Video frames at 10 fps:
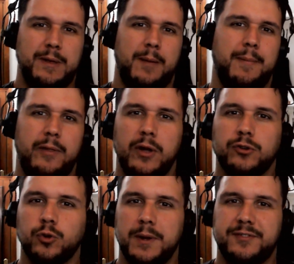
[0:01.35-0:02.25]
Bienvenidos a
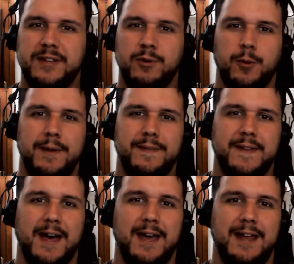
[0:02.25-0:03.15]
Subversivo 90.